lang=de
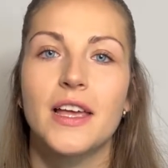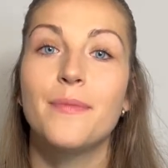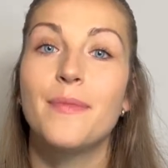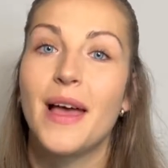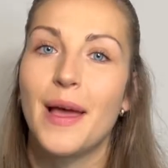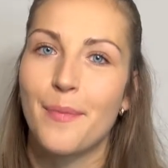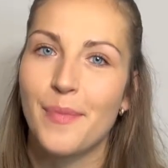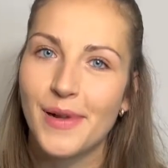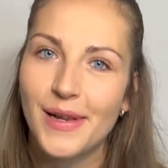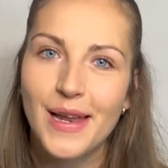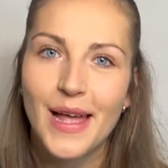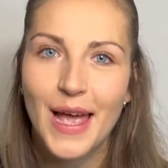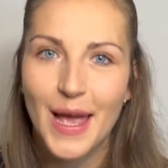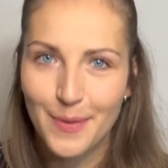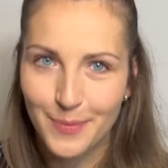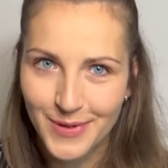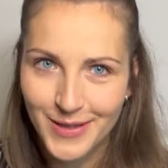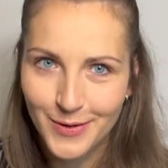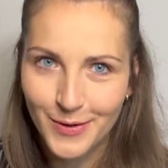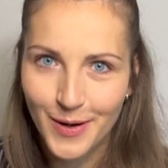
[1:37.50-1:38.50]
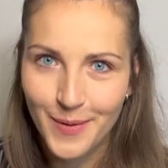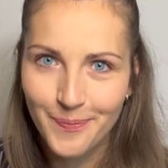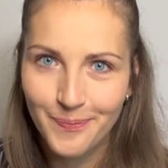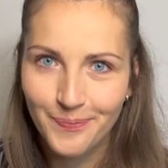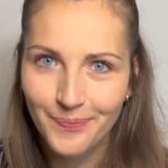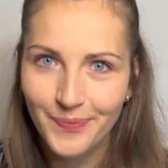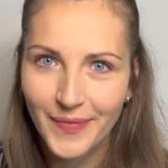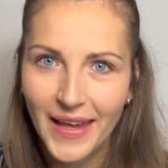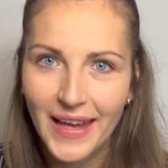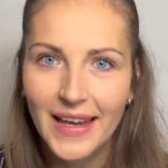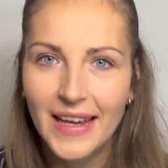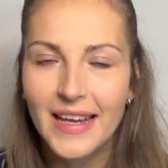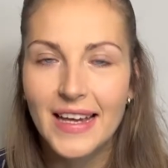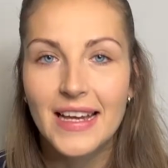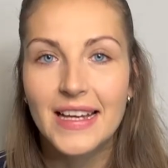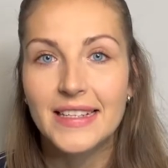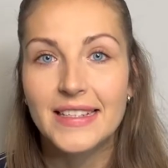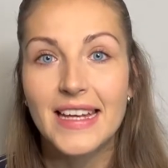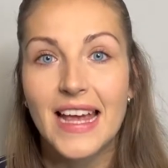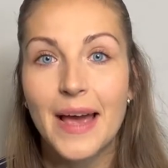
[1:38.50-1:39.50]
im Apple App Store.
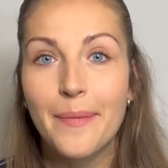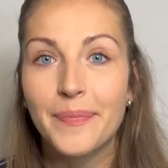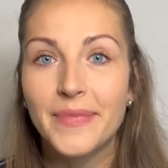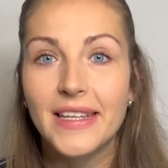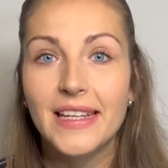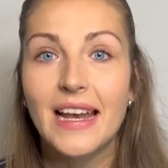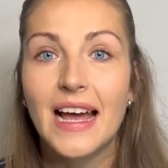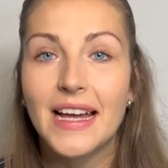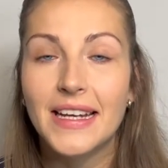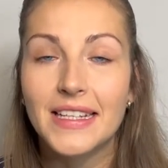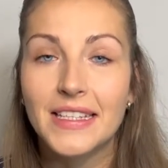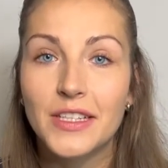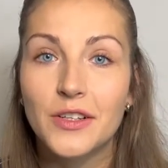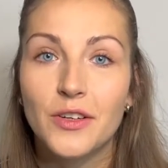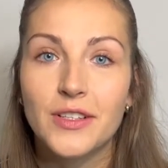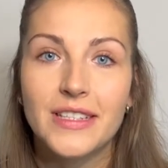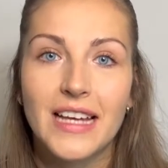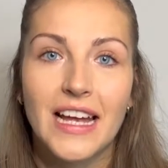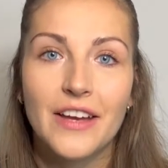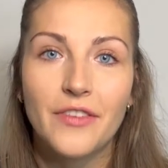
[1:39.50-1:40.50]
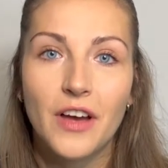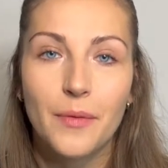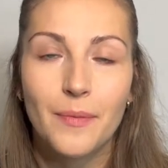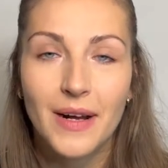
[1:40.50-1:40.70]
Die App, die ladet ihr euch einfach